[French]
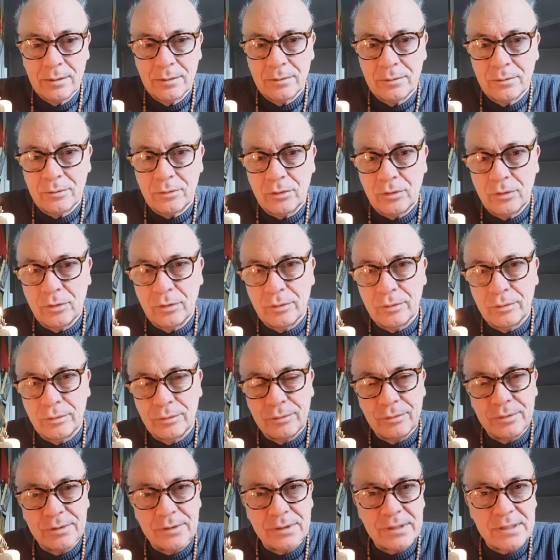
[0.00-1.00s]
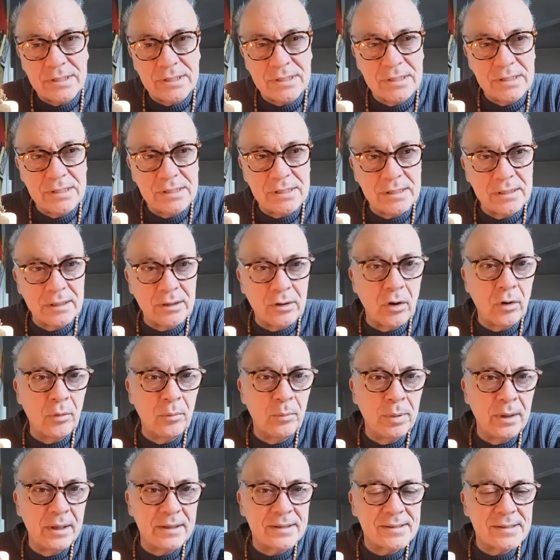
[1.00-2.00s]
que si c'est
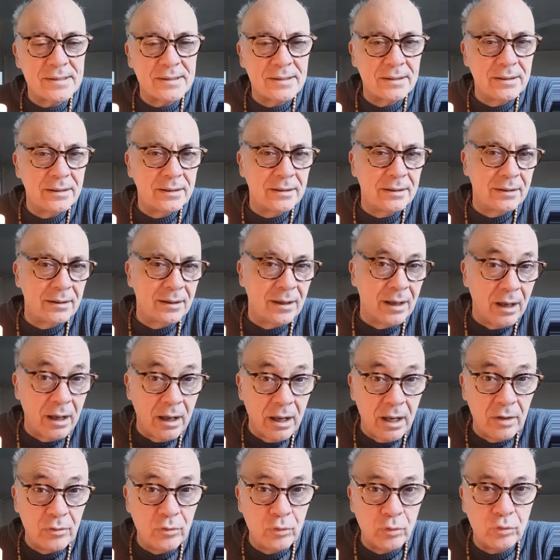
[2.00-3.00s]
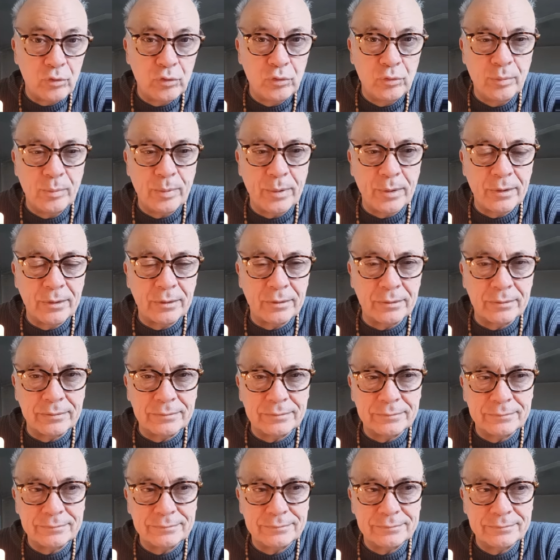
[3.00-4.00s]
remplacer un occupant
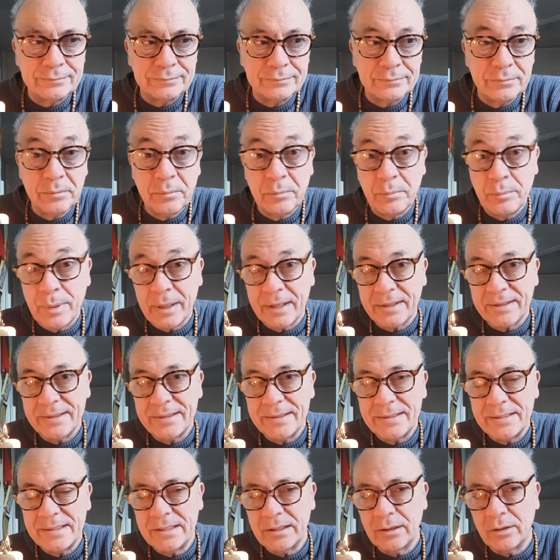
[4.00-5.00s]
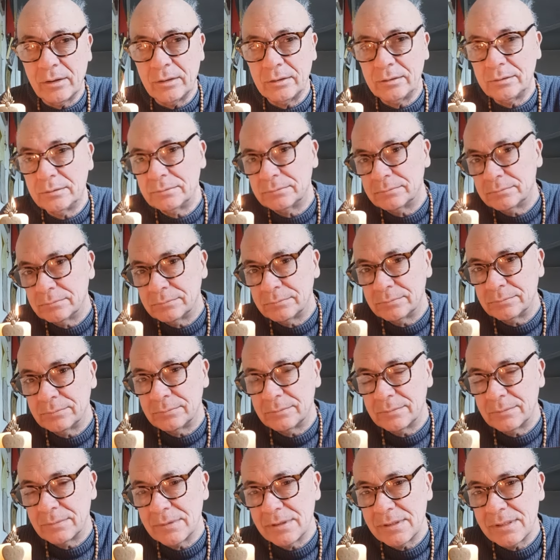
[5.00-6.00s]
par des tyrans,
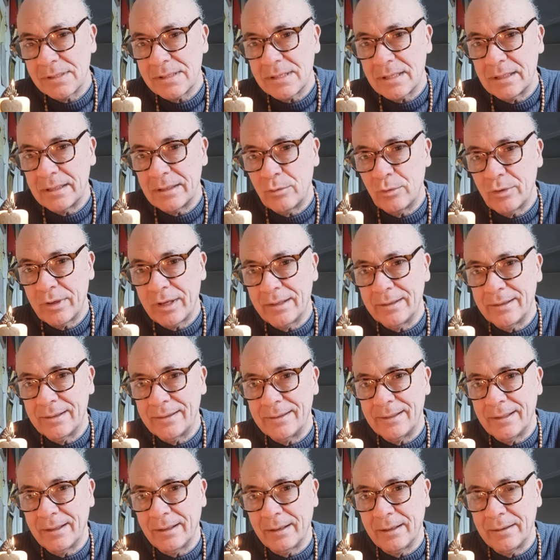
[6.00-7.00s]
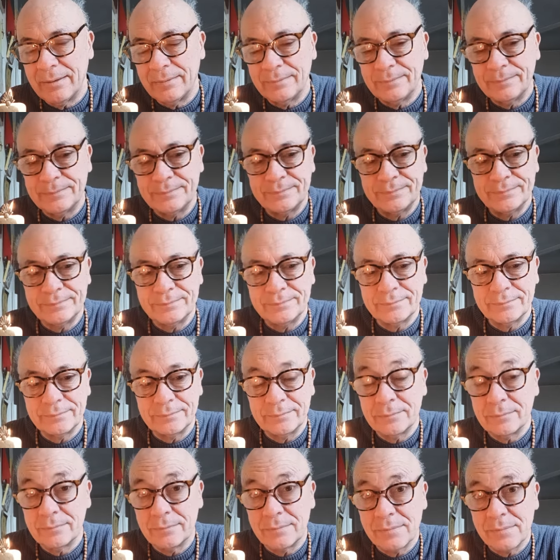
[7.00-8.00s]
ça n'a aucun intérêt.
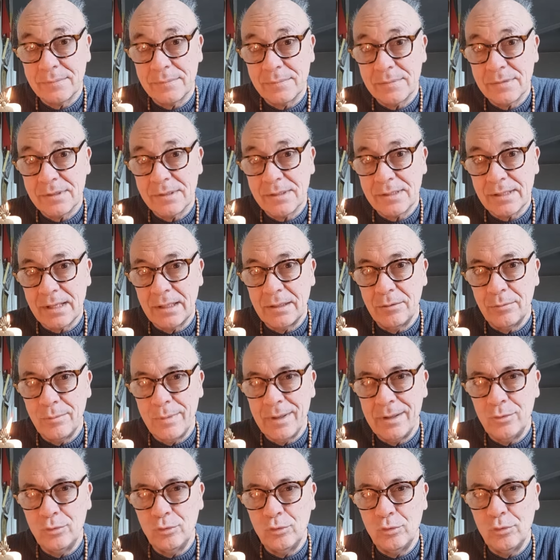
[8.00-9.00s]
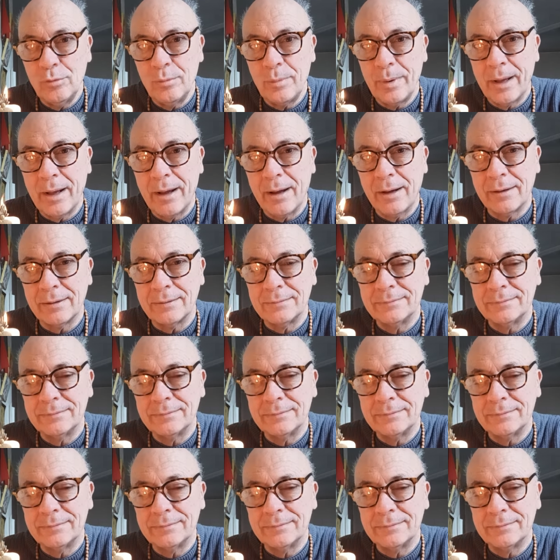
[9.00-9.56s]
Ça ne mène nulle part.